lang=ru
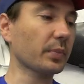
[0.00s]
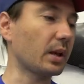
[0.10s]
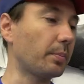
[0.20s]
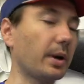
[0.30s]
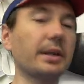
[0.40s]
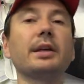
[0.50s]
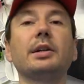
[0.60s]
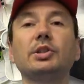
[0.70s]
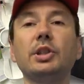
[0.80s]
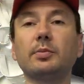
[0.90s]

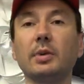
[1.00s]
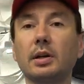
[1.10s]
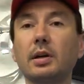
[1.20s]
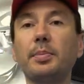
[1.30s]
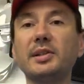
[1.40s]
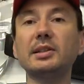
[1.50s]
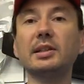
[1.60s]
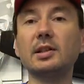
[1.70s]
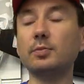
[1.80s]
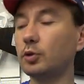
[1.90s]
Компания Chetma
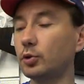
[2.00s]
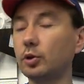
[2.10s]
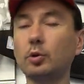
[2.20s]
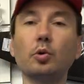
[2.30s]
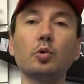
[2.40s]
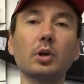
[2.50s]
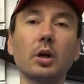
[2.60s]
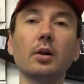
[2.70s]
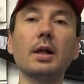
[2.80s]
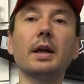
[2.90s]
Composites использует такой угол.